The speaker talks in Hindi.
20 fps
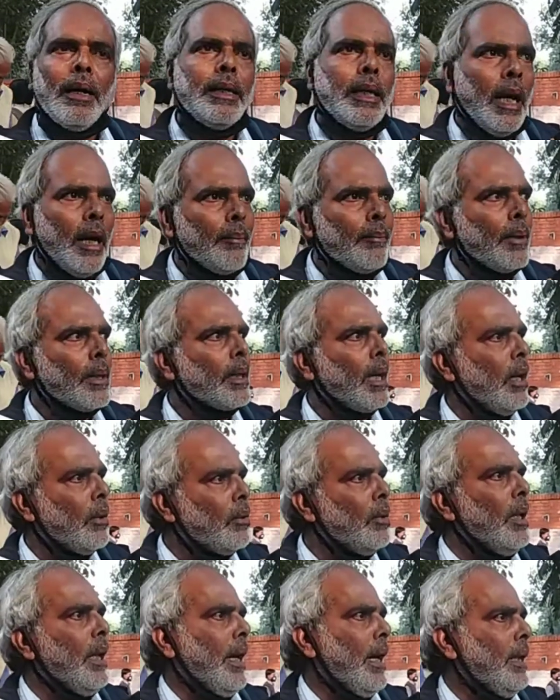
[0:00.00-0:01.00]
यहाँ पर
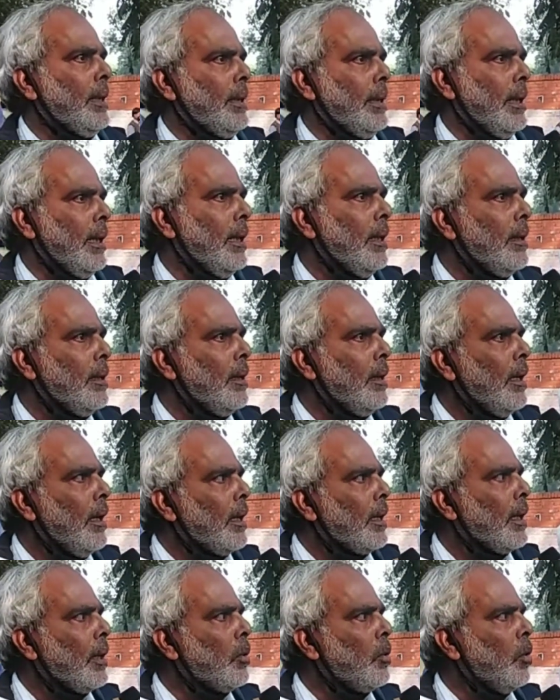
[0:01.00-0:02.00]
कानून लगा दिया
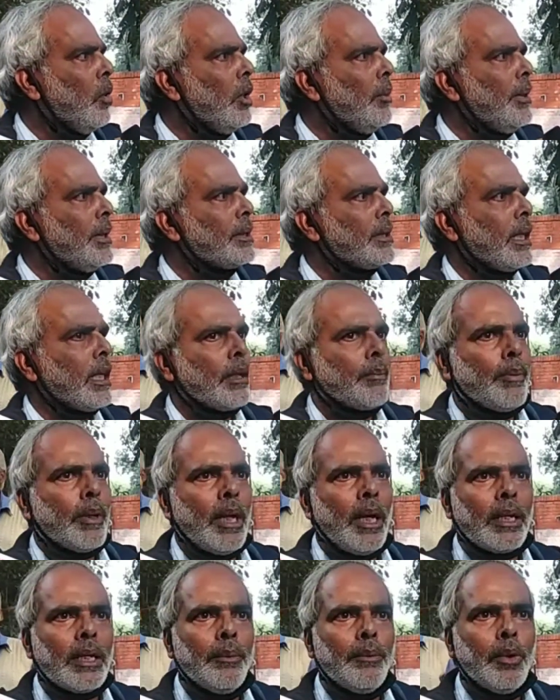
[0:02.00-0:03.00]
कि कोई भी सड़क पर
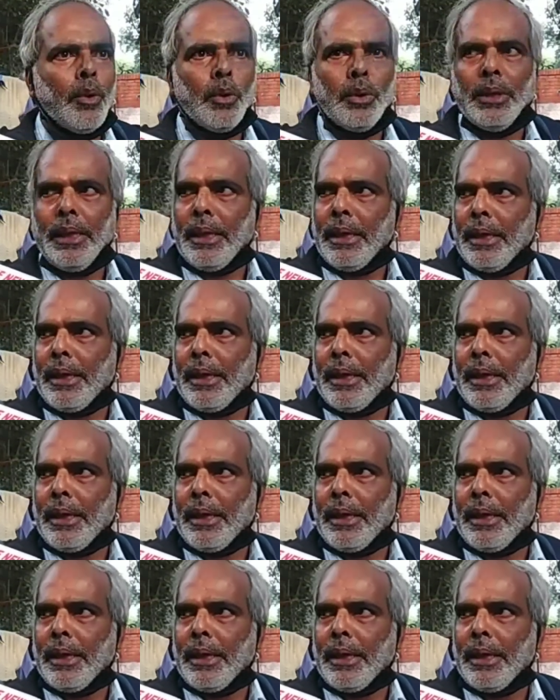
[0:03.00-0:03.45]
आके विरोध नहीं